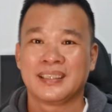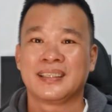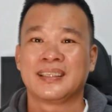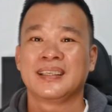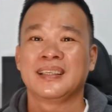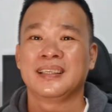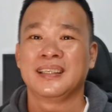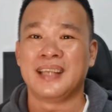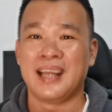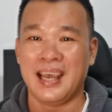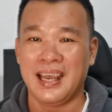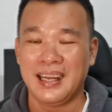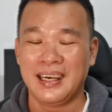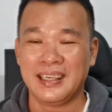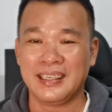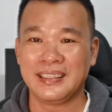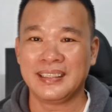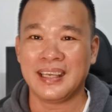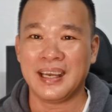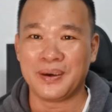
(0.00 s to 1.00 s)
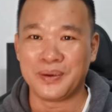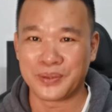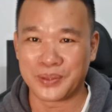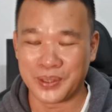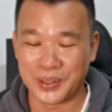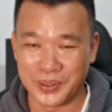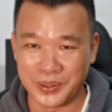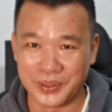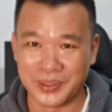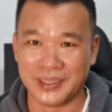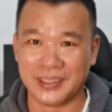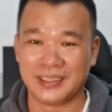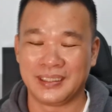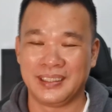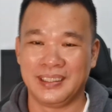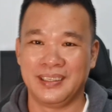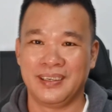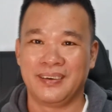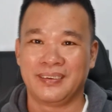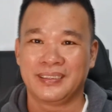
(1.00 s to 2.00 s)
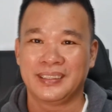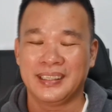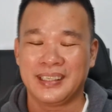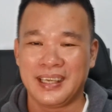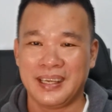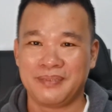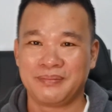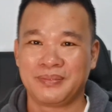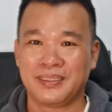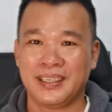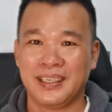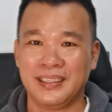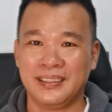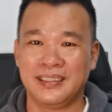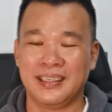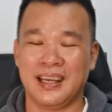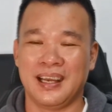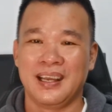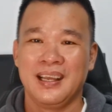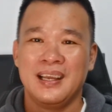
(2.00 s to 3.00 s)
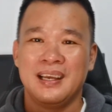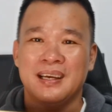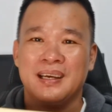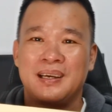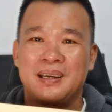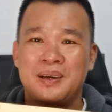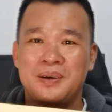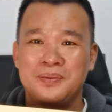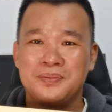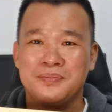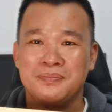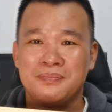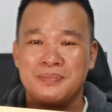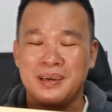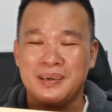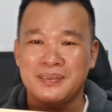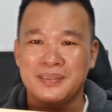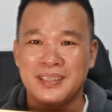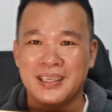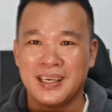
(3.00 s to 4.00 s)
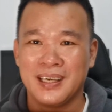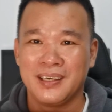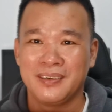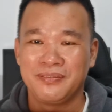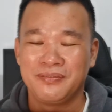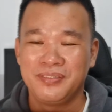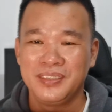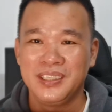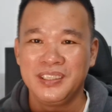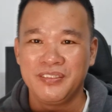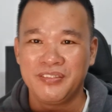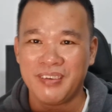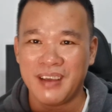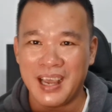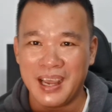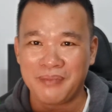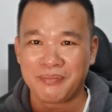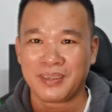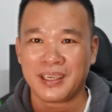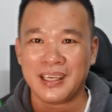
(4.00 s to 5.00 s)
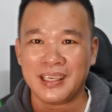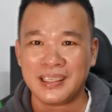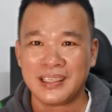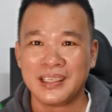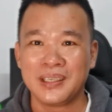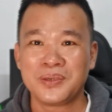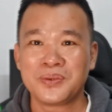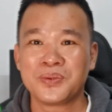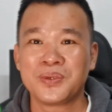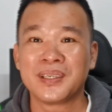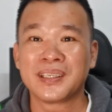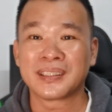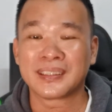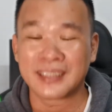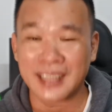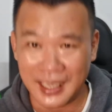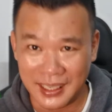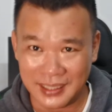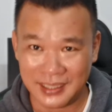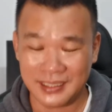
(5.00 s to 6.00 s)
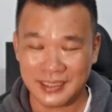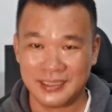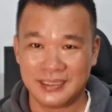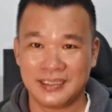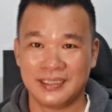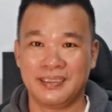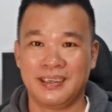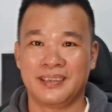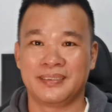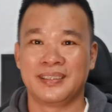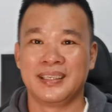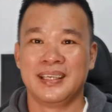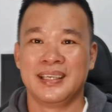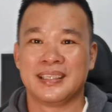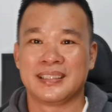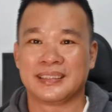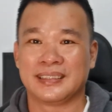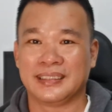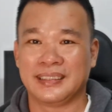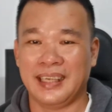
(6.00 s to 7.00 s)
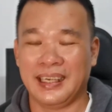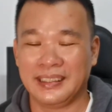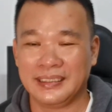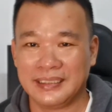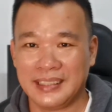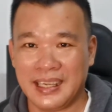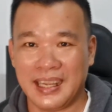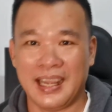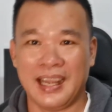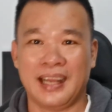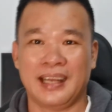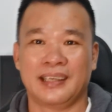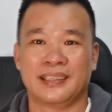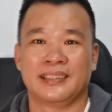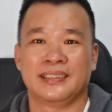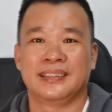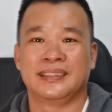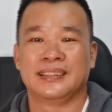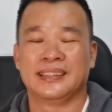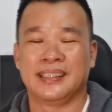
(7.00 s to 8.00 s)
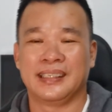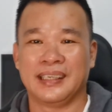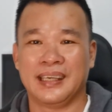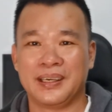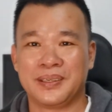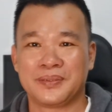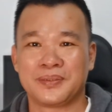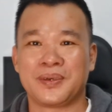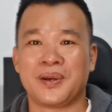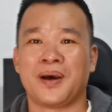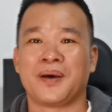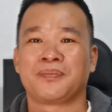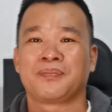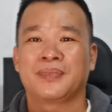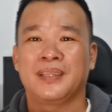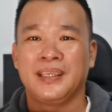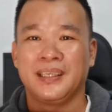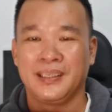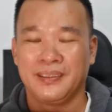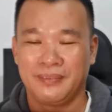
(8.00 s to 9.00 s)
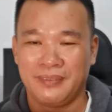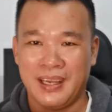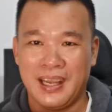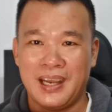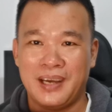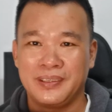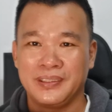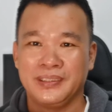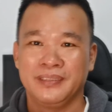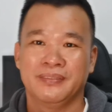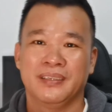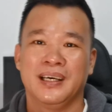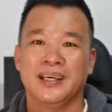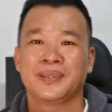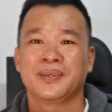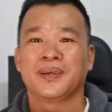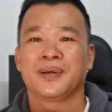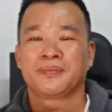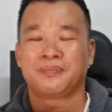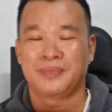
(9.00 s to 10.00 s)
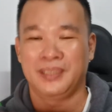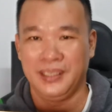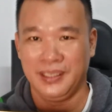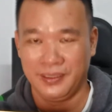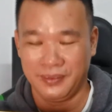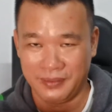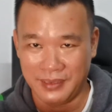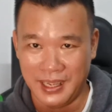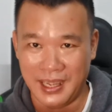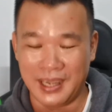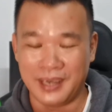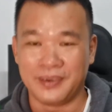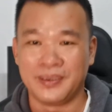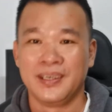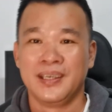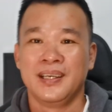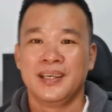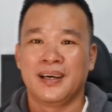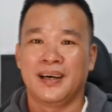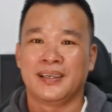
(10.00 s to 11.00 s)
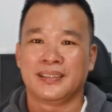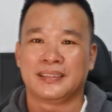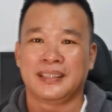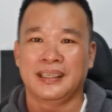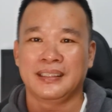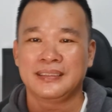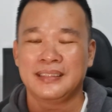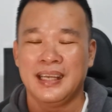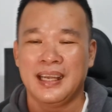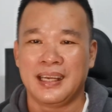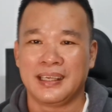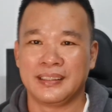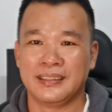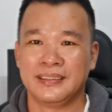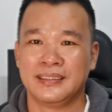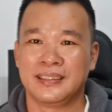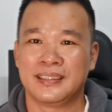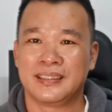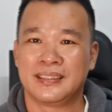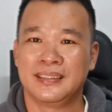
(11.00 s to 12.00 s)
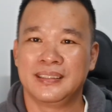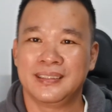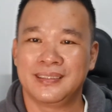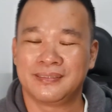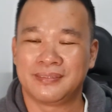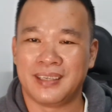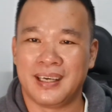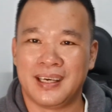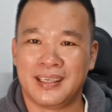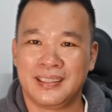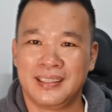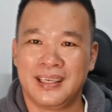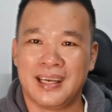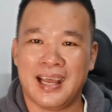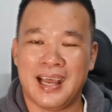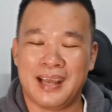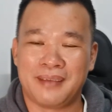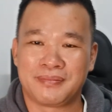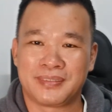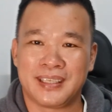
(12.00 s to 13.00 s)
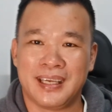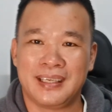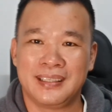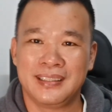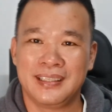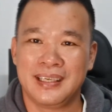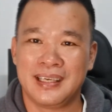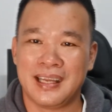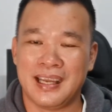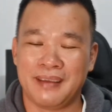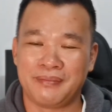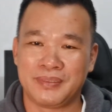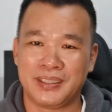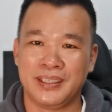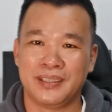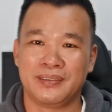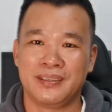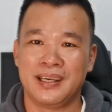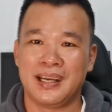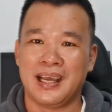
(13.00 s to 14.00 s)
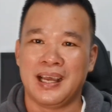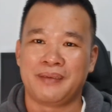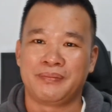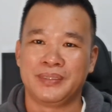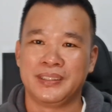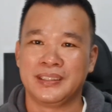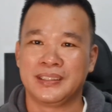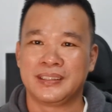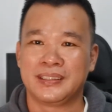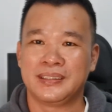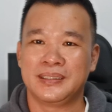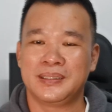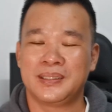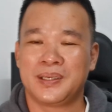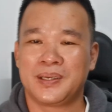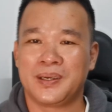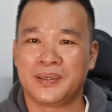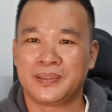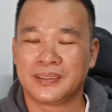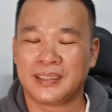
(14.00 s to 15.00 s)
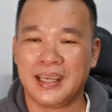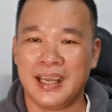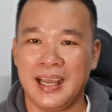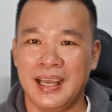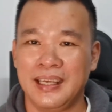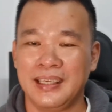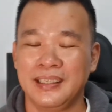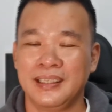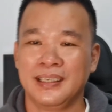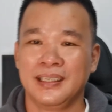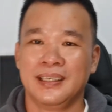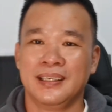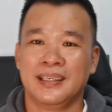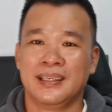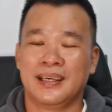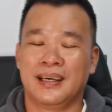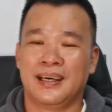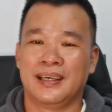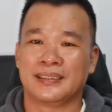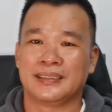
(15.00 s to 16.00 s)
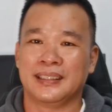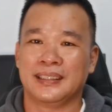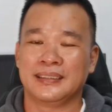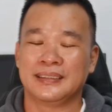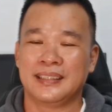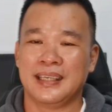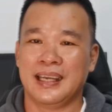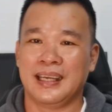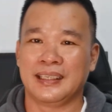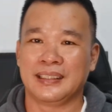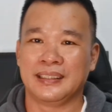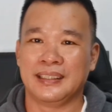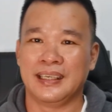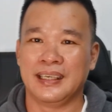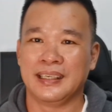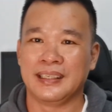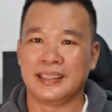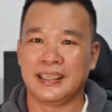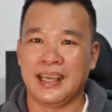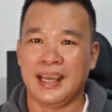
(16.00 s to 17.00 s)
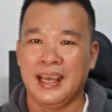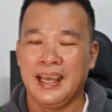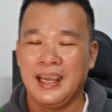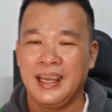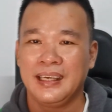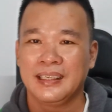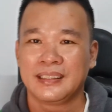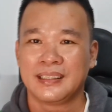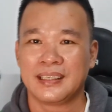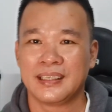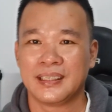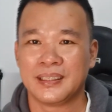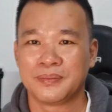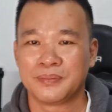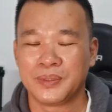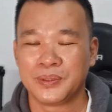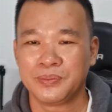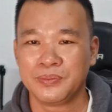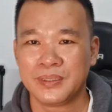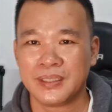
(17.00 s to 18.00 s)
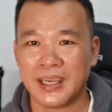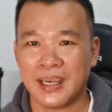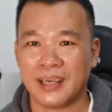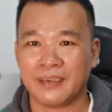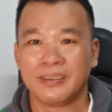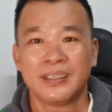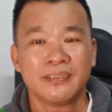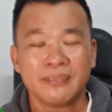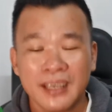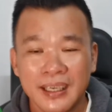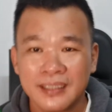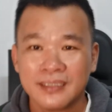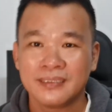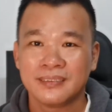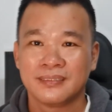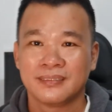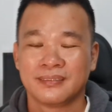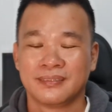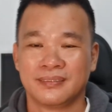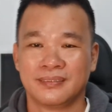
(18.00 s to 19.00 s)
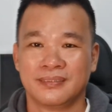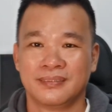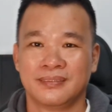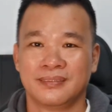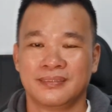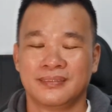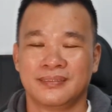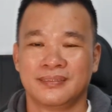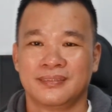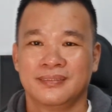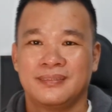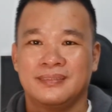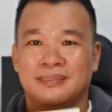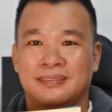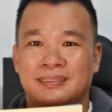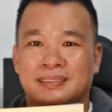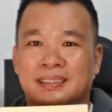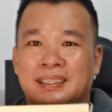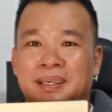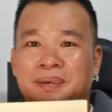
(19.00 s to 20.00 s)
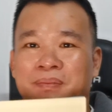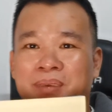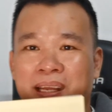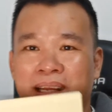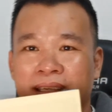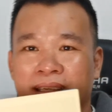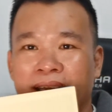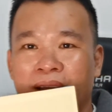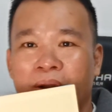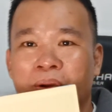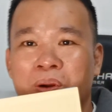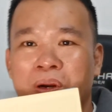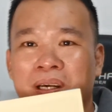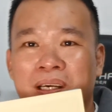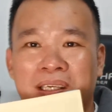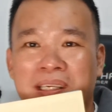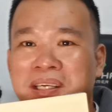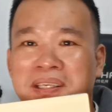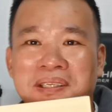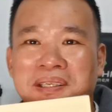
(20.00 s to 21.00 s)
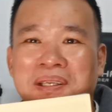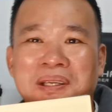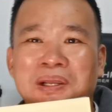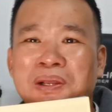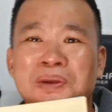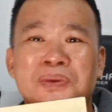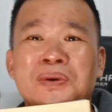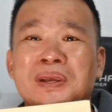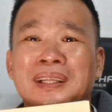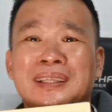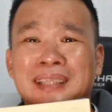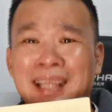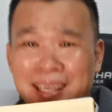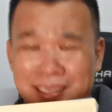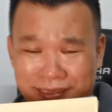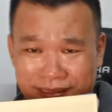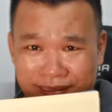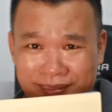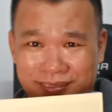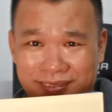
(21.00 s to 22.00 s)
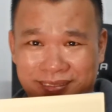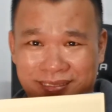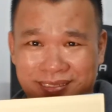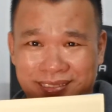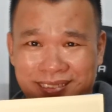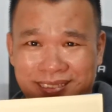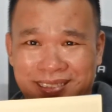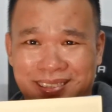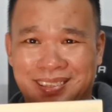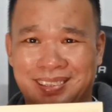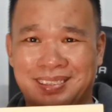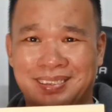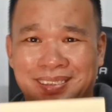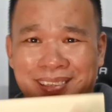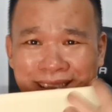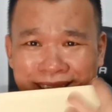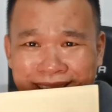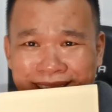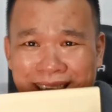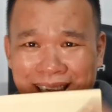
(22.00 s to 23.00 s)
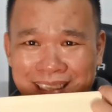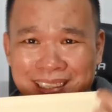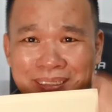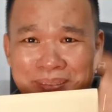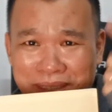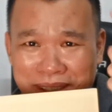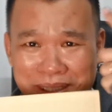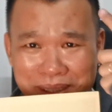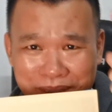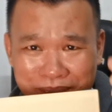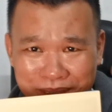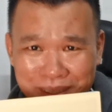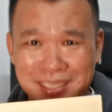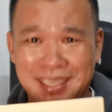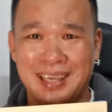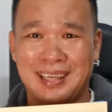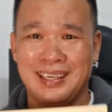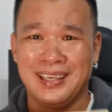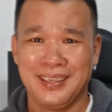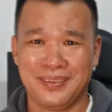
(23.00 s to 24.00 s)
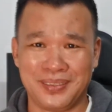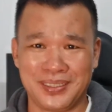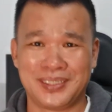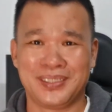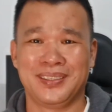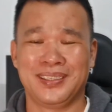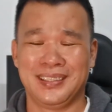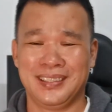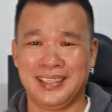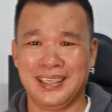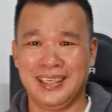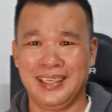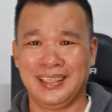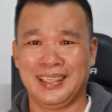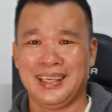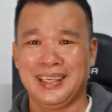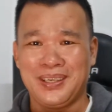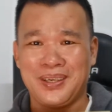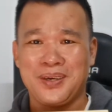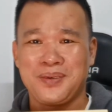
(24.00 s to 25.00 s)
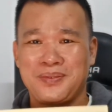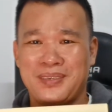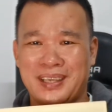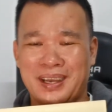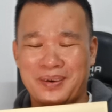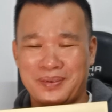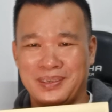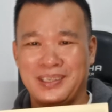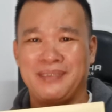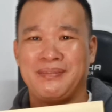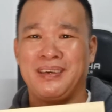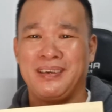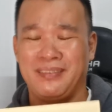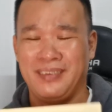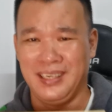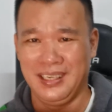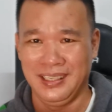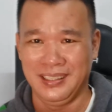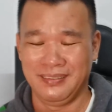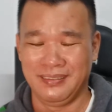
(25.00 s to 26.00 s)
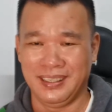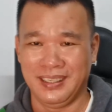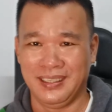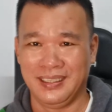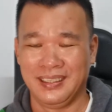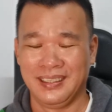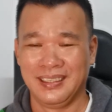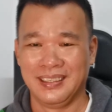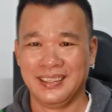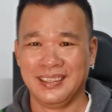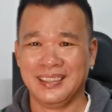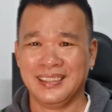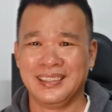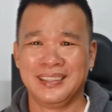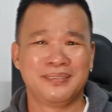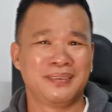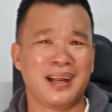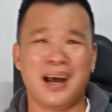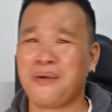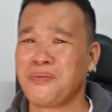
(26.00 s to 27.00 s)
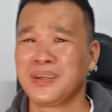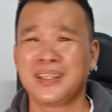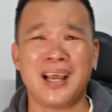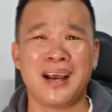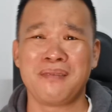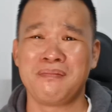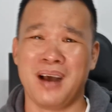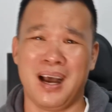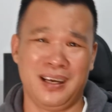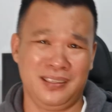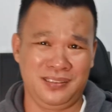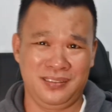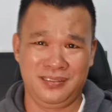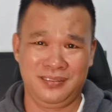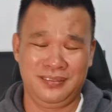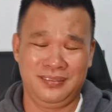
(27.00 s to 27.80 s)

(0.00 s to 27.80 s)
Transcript: khi đã lấy nhau rồi thì họ cái cam kết là không bao giờ vi phạm các cái nguyên tắc đúng không sẵn sàng người đàn ông nộp tiền vào người vợ nộp tiền vào họ sẵn sàng đưa rước vợ đi làm sáng đi làm chiều đi làm đưa rước con cái họ sẵn sàng về nhà ăn cơm đúng giờ vân vân nhưng mà cực kỳ nguyên tắc tôi tin chắc có một số gia đình một số anh chị thấy có ông chồng và bà vợ như vậy nhưng mà không có thân mật